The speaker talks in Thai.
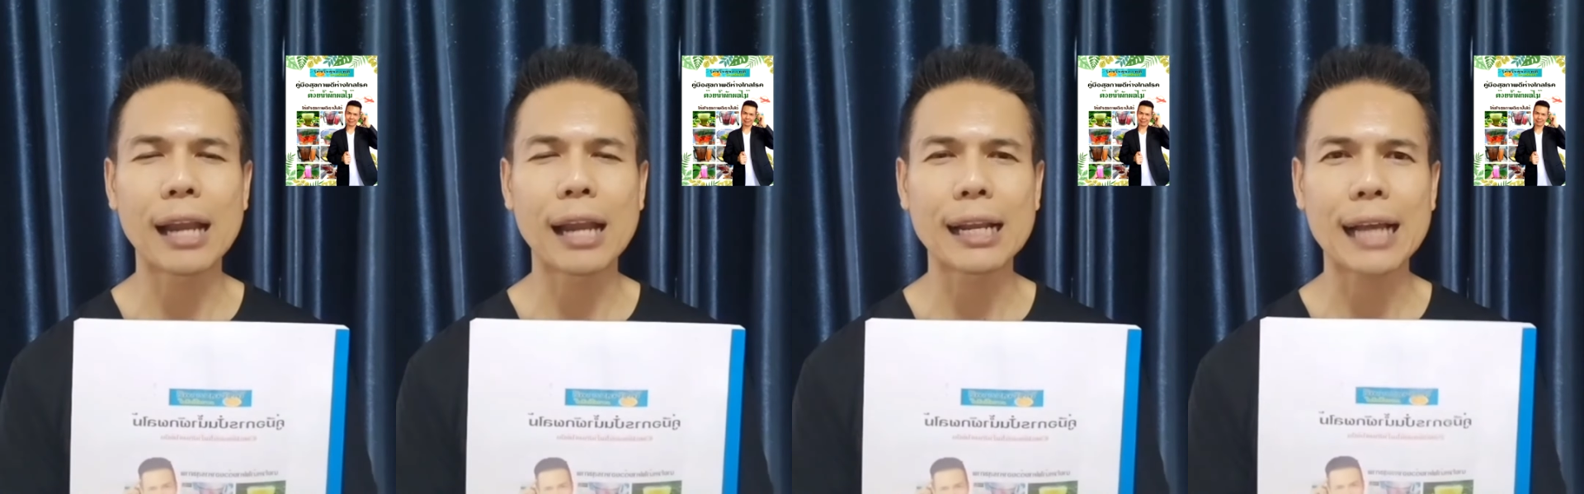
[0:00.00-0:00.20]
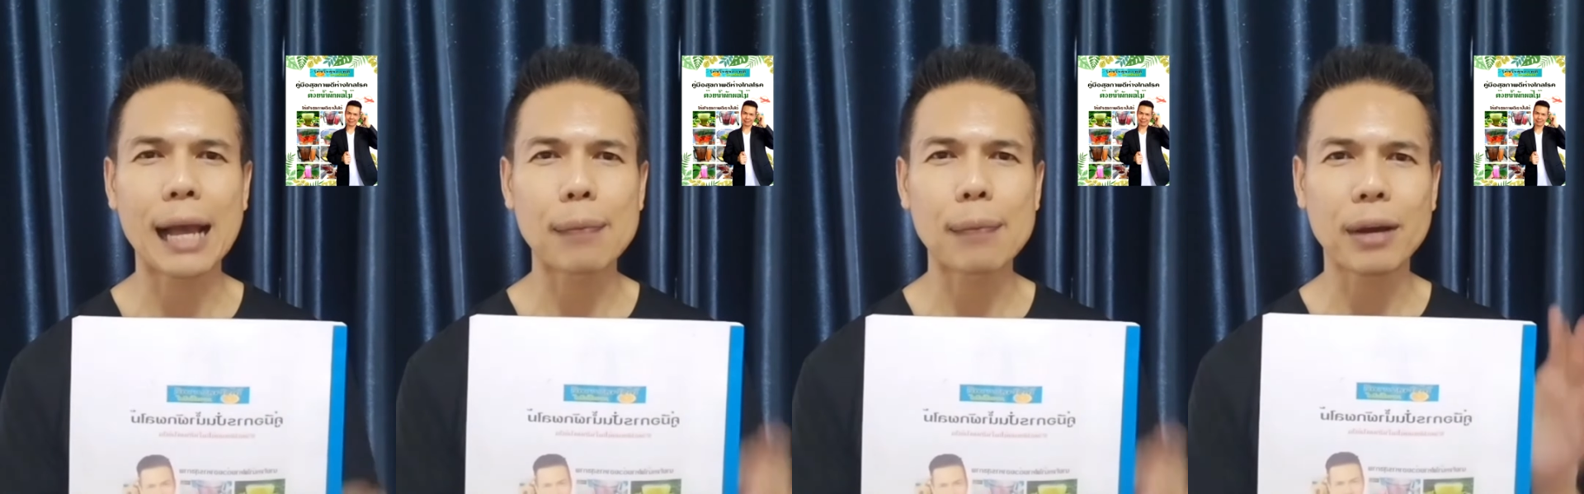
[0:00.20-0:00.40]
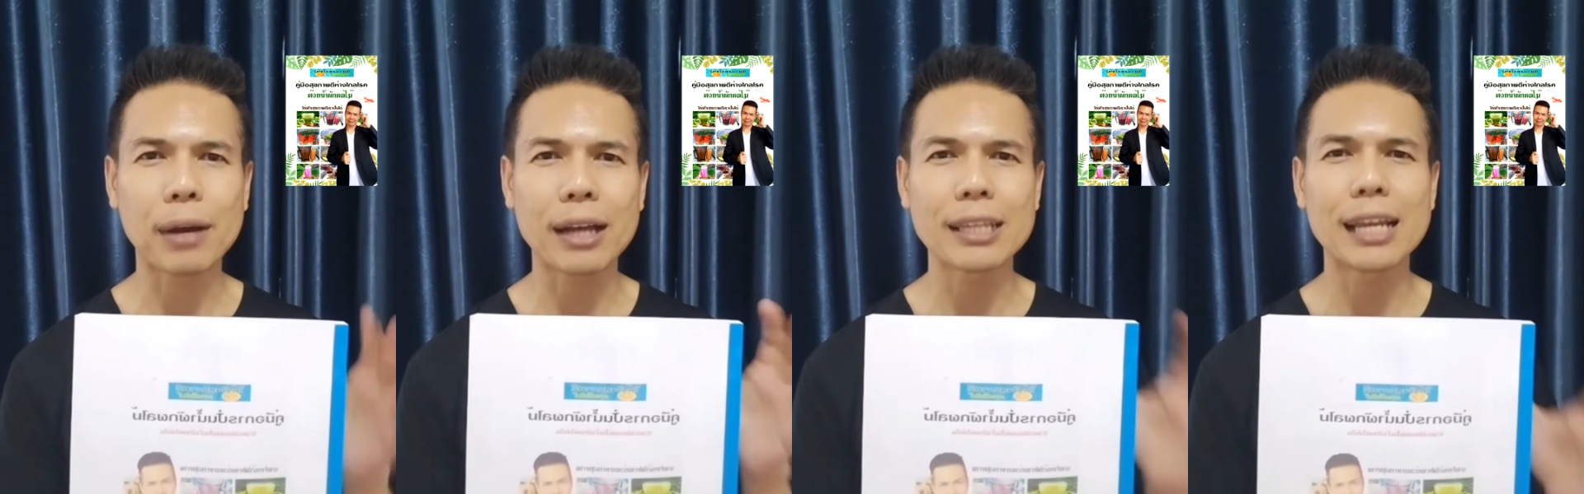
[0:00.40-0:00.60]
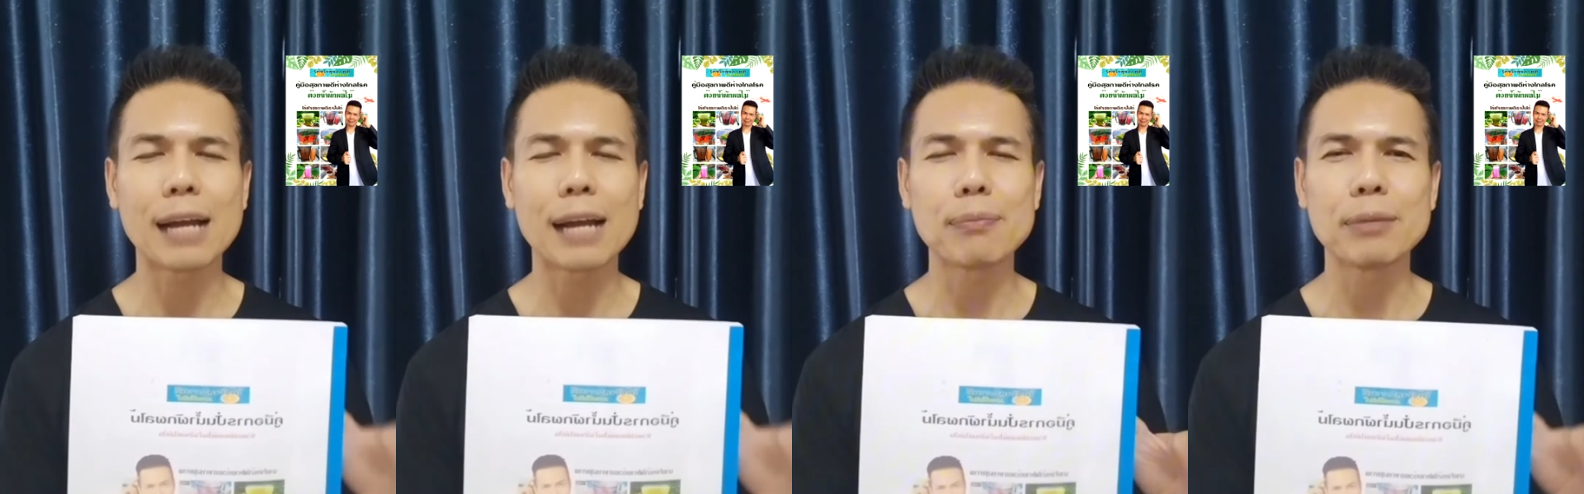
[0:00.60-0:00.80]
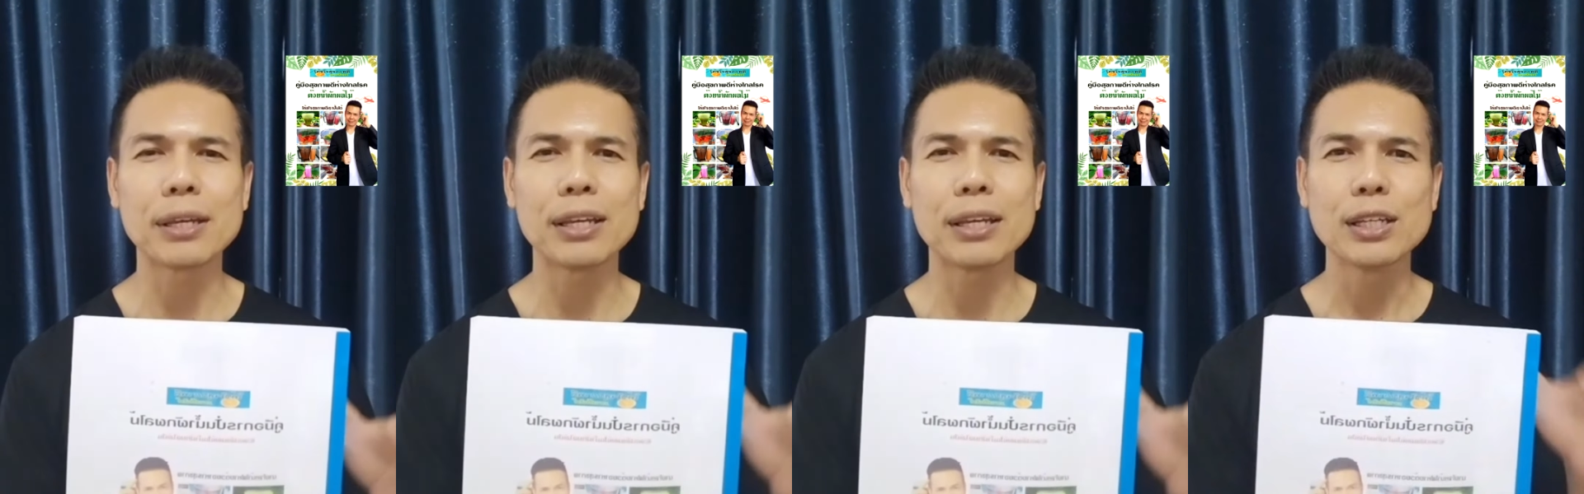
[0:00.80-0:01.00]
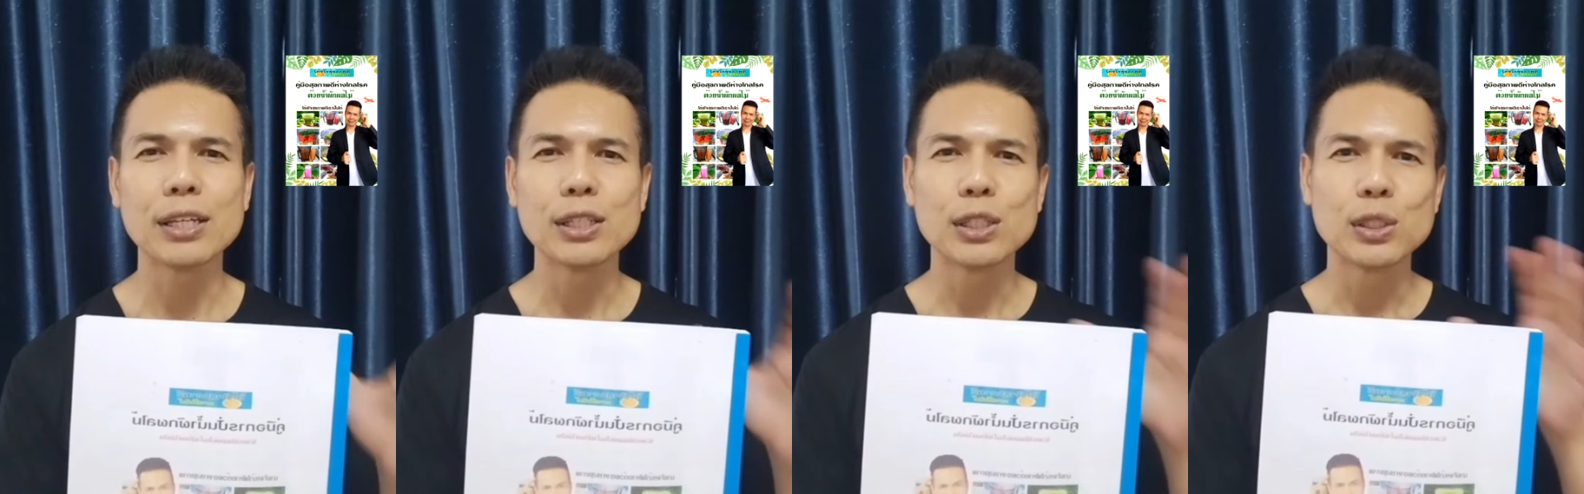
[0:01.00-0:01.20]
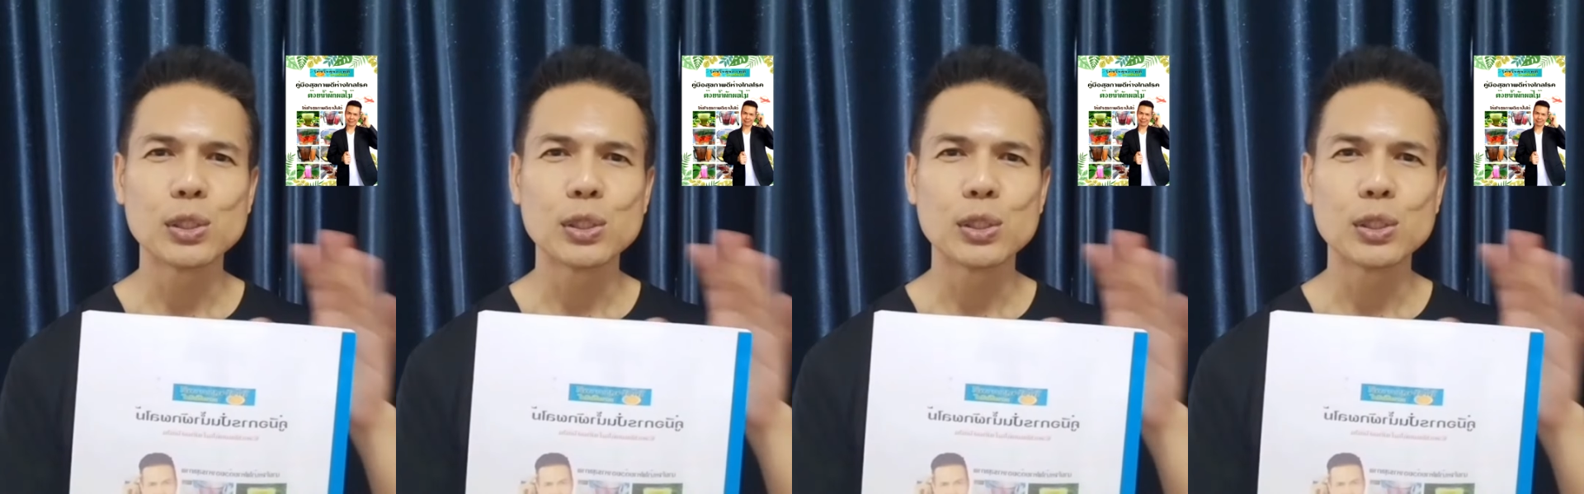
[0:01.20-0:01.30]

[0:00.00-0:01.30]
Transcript: พรรณครับก็ยังมี